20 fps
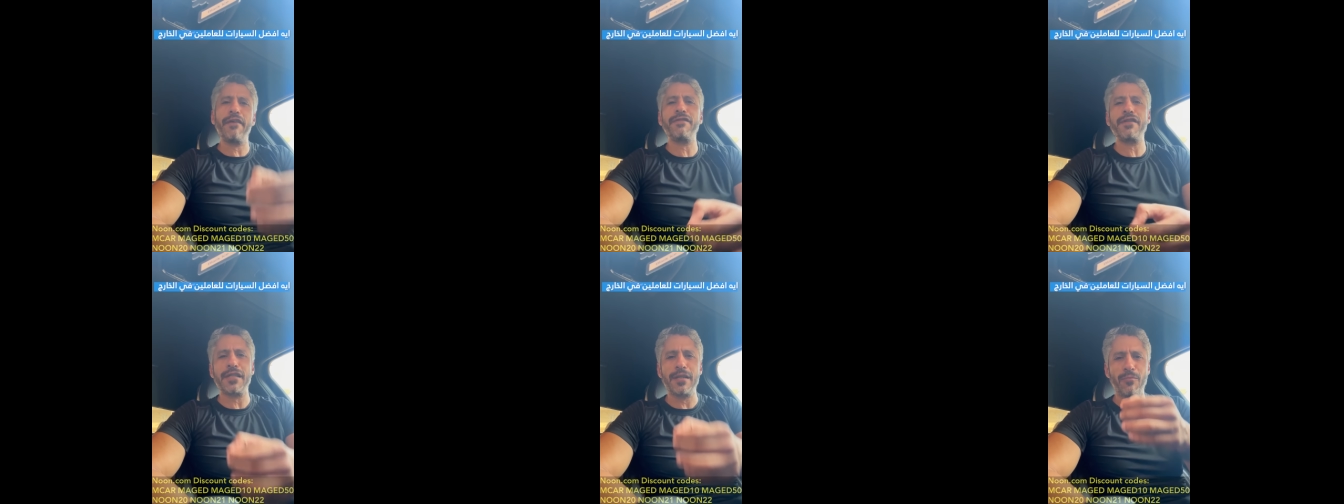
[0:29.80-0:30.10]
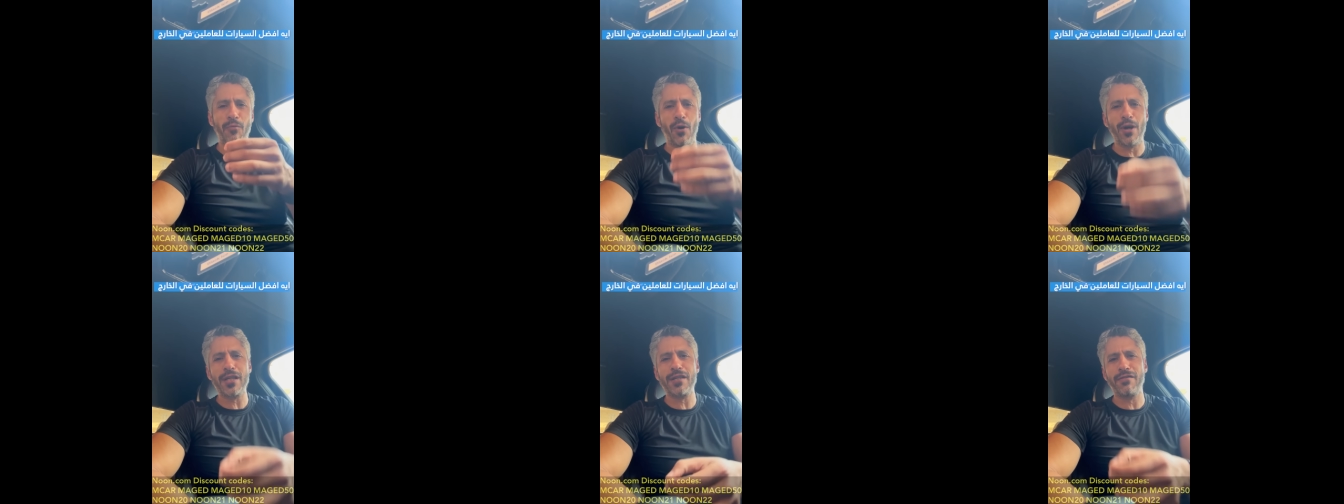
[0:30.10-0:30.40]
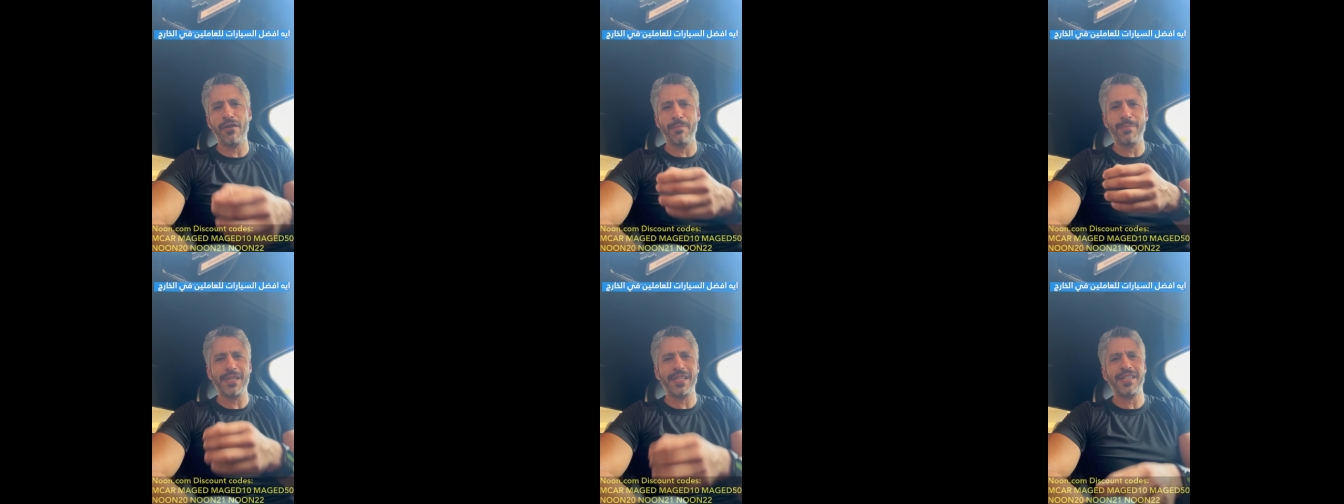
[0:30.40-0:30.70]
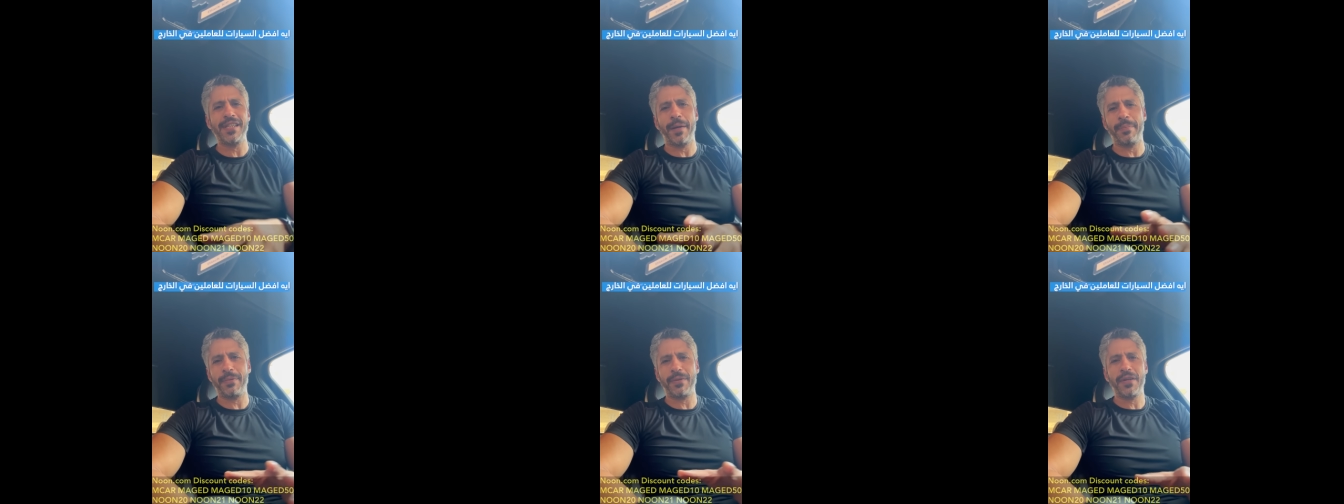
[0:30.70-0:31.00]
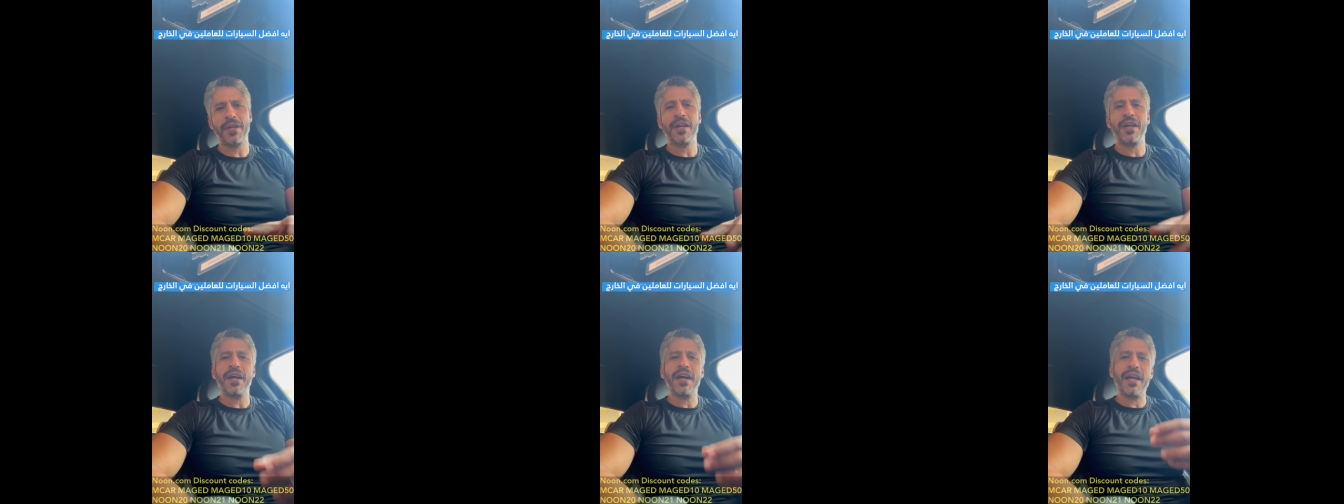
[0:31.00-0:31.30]
نفس المواصفه بالظبط
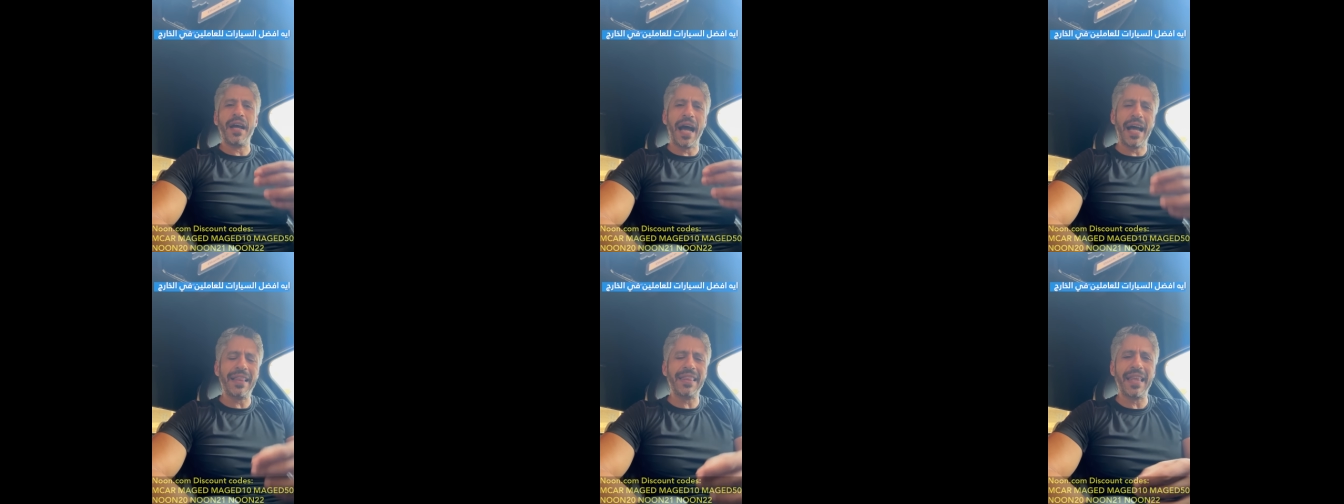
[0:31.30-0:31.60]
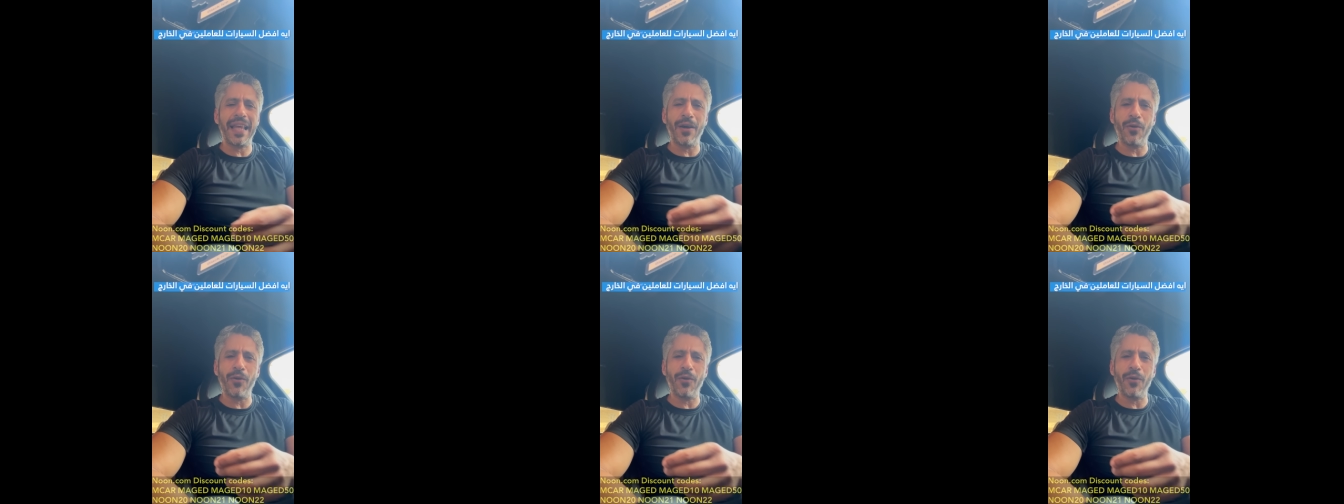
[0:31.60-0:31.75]
حتى